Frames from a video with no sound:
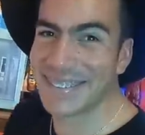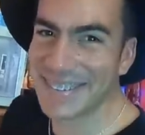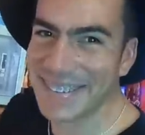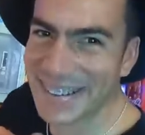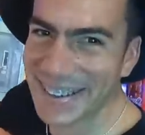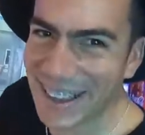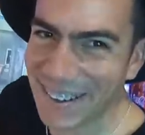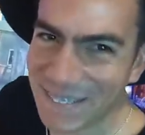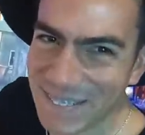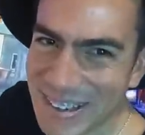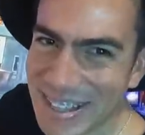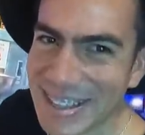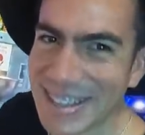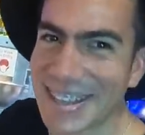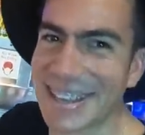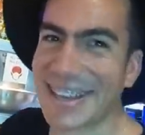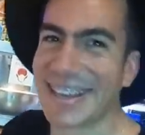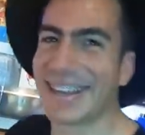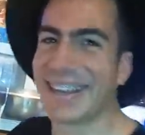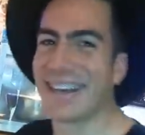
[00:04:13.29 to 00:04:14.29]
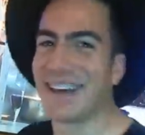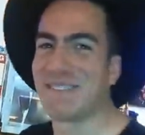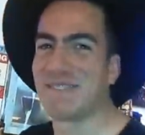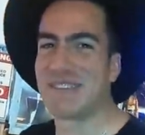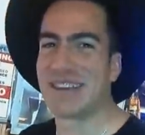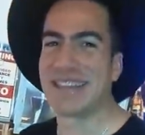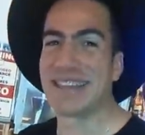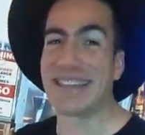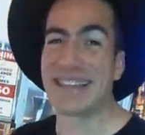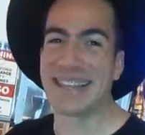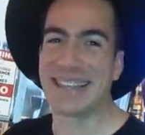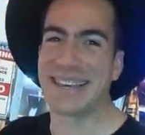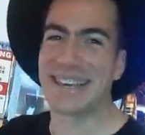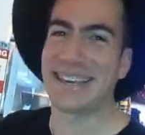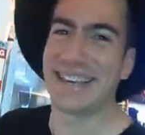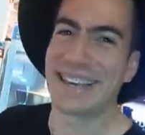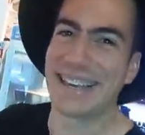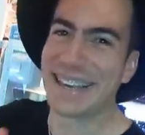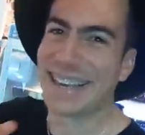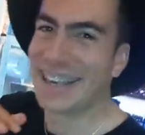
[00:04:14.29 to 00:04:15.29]
Uy, ambiente, ambiente
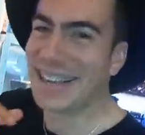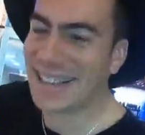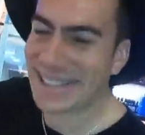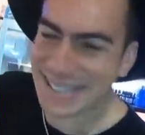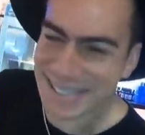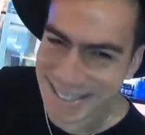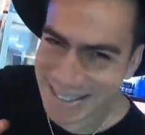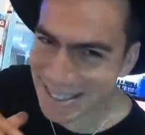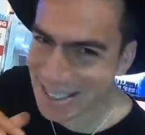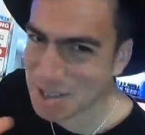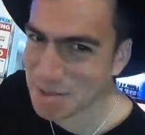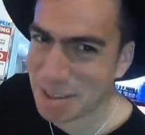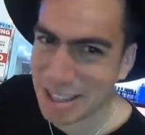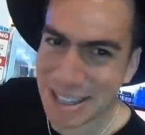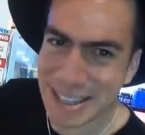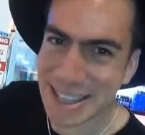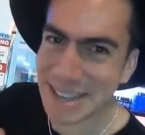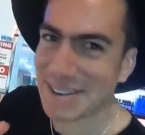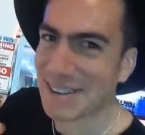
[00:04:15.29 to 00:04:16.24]
de comidita